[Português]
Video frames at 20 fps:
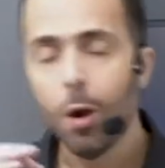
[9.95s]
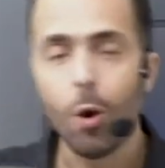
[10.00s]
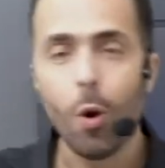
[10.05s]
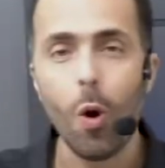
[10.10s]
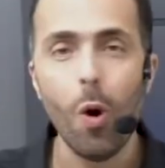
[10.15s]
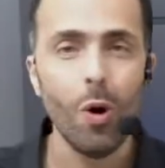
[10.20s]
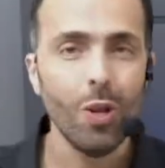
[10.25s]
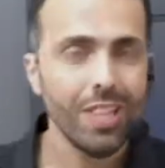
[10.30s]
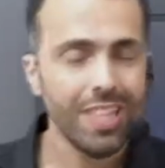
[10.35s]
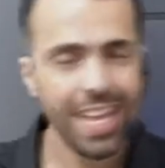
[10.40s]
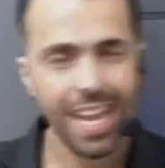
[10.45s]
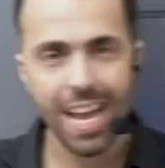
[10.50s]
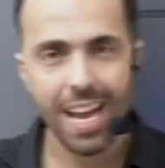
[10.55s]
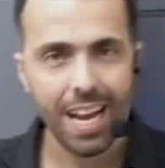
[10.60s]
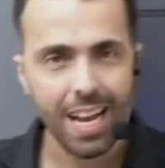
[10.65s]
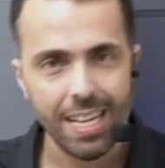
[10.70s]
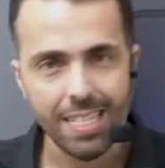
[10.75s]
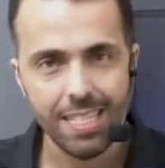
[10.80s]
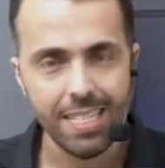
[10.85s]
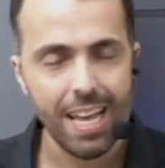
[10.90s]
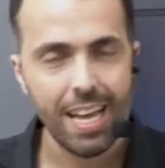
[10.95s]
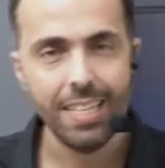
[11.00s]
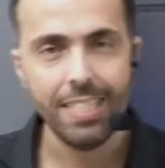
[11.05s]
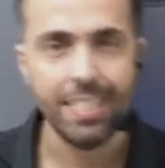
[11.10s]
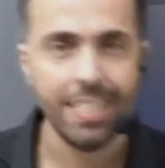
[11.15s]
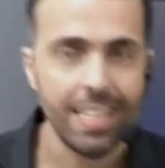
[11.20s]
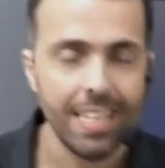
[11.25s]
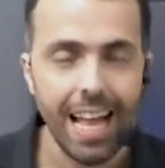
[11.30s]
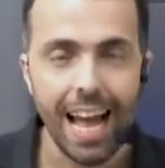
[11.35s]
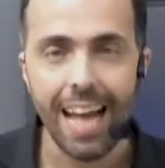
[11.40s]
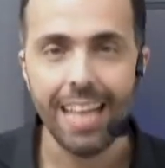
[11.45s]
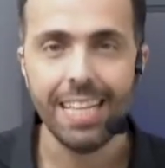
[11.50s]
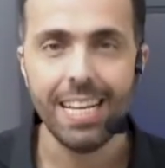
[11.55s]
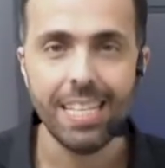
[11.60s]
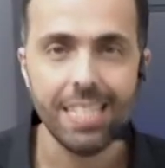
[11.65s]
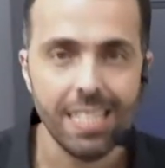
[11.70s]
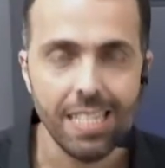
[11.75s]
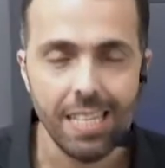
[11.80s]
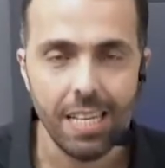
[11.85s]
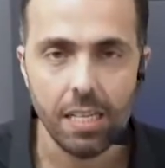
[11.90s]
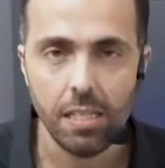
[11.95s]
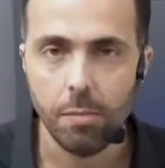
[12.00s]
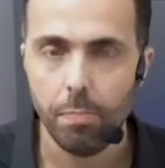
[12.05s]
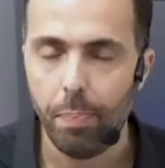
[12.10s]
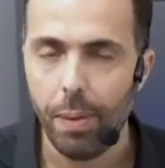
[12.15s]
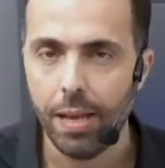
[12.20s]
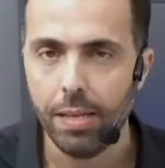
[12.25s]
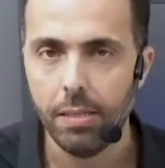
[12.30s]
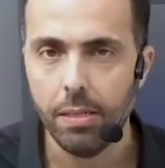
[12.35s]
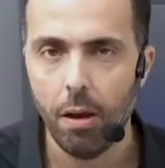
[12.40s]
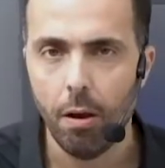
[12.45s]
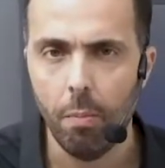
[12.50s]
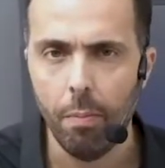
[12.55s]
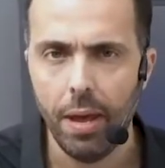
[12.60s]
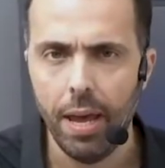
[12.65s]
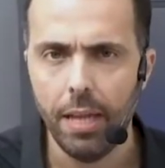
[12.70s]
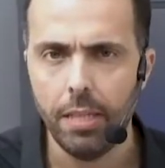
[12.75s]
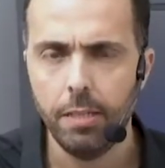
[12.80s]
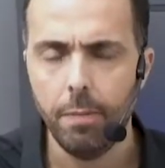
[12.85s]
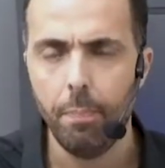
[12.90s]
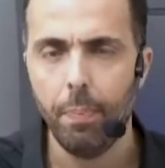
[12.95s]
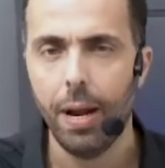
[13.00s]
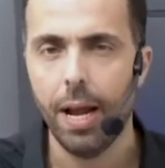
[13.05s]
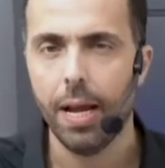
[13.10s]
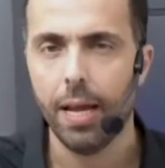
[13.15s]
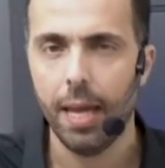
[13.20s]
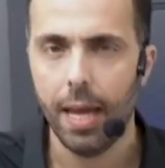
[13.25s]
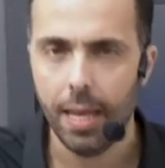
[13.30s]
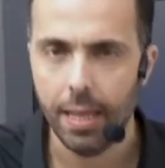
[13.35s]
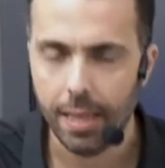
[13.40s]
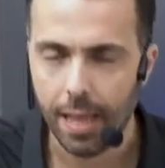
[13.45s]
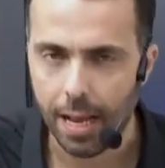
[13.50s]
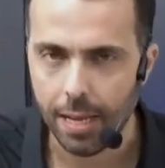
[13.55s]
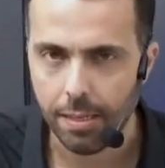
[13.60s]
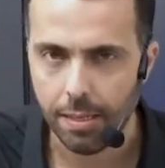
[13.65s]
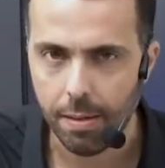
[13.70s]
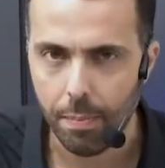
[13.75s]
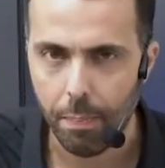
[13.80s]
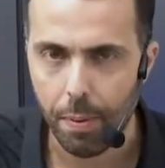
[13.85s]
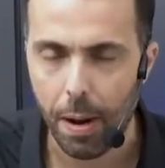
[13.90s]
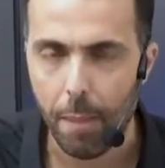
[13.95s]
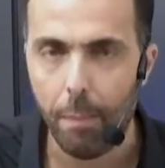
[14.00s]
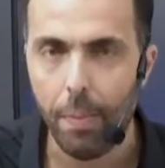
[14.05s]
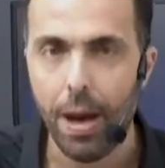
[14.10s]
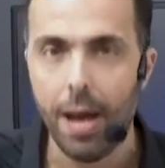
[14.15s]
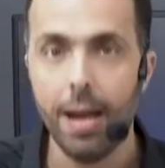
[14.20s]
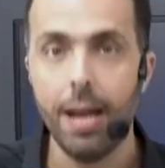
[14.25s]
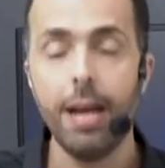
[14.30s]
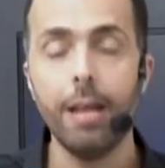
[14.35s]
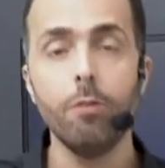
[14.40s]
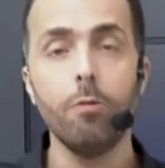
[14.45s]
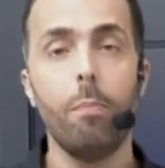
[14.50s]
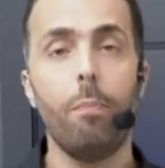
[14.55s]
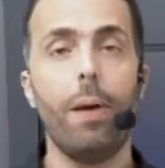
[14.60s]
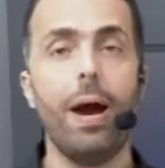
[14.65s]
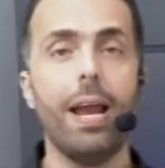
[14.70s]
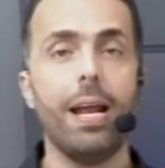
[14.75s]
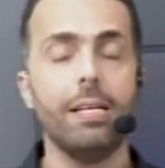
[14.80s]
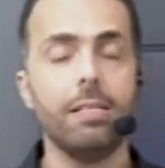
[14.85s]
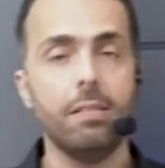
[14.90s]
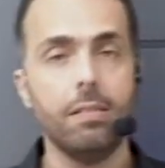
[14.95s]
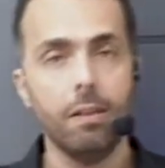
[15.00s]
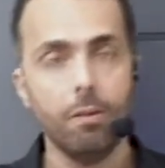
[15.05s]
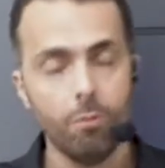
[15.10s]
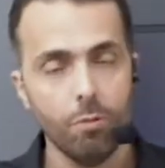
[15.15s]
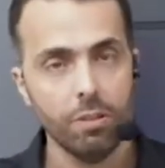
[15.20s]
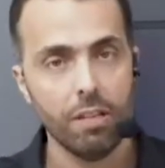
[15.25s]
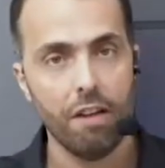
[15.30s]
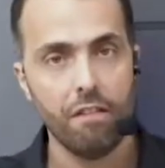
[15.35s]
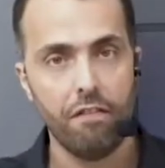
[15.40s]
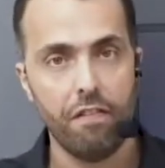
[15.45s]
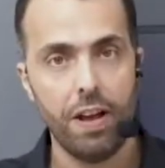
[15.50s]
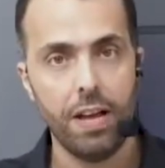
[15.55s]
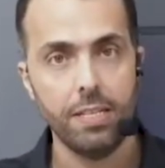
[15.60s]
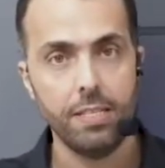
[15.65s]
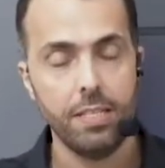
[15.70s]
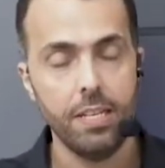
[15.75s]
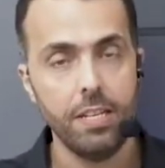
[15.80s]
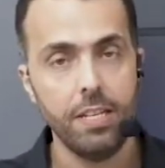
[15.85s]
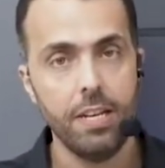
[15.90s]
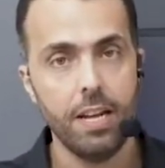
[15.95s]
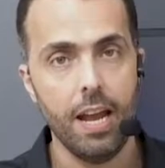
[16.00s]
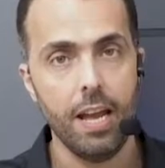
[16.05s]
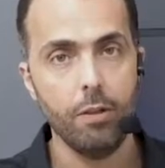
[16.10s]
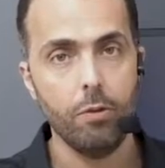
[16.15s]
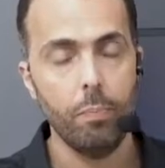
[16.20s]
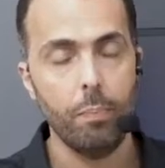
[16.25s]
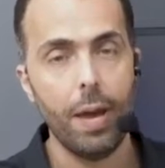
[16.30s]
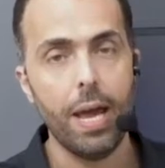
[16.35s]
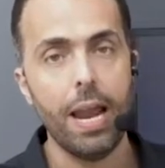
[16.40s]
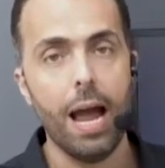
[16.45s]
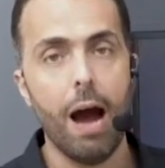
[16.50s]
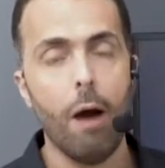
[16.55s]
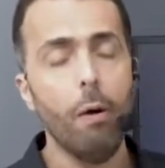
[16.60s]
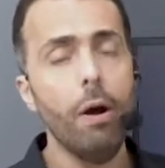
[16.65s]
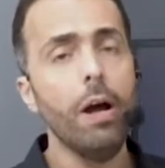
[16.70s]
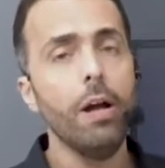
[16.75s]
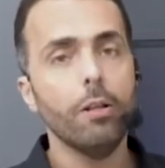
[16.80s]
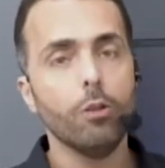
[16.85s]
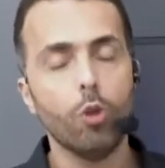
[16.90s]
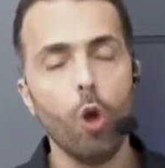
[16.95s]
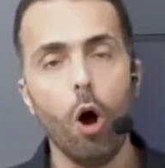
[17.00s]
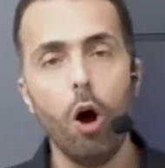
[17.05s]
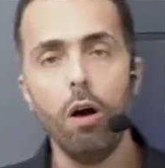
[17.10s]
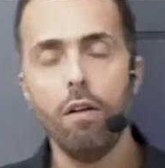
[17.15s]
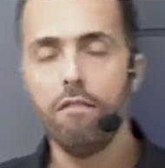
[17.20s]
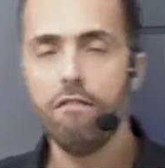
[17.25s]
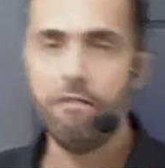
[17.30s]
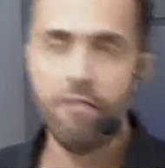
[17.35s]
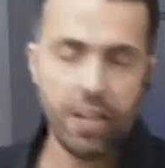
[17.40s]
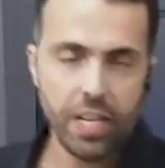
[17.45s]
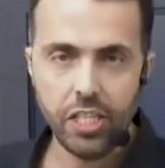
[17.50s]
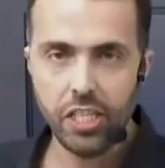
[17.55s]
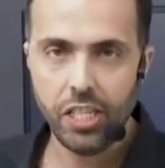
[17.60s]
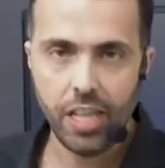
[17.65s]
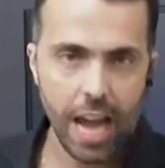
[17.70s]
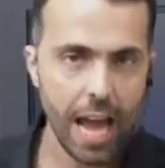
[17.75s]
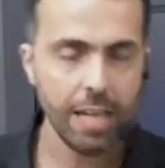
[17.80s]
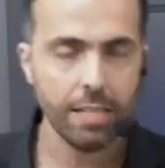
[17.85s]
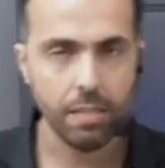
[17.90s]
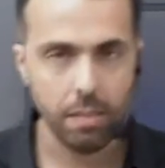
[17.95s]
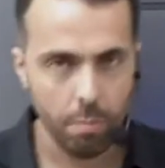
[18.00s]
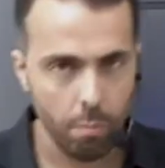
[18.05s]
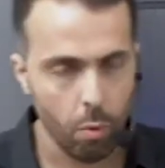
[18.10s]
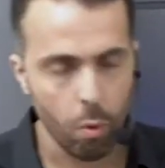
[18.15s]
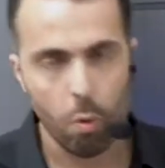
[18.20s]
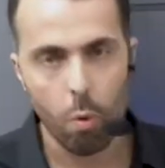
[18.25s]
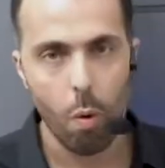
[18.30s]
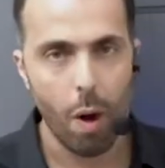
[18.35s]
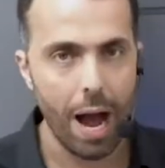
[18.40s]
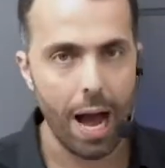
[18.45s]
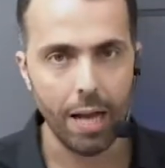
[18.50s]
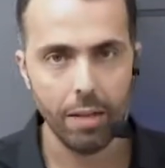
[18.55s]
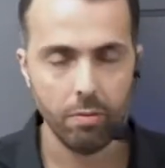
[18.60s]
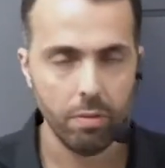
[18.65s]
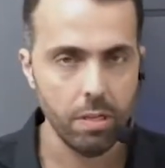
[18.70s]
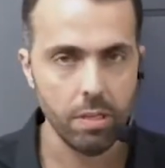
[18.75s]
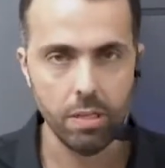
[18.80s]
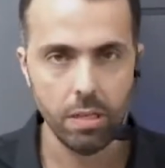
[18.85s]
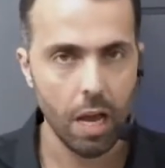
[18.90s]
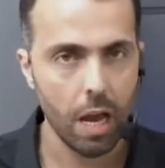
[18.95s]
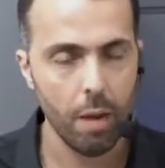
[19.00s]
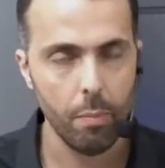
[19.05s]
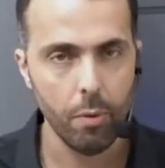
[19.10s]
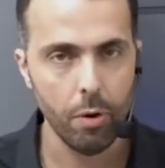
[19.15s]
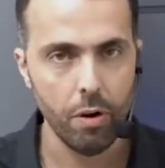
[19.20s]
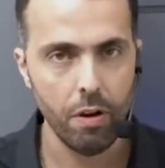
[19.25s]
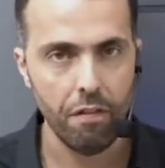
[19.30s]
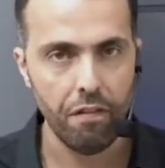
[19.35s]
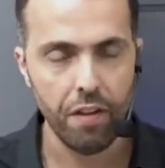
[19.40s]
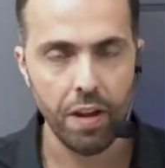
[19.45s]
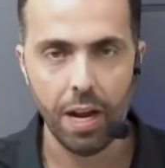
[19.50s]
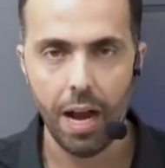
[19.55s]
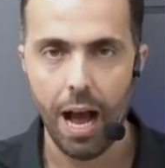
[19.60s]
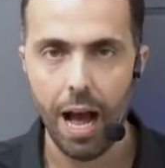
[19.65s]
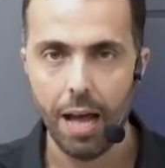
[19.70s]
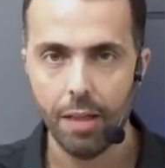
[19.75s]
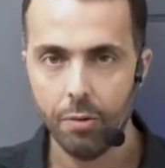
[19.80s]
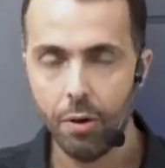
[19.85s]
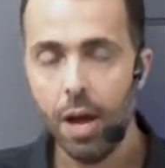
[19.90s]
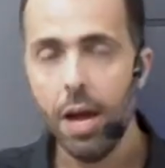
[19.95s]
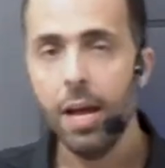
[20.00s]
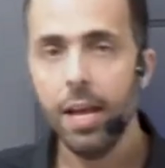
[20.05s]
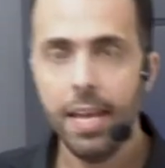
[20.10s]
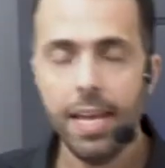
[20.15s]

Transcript: com dicas destinadas especialmente para quem está se preparando para a segunda fase de Direito Penal do 24º Exame Unificado.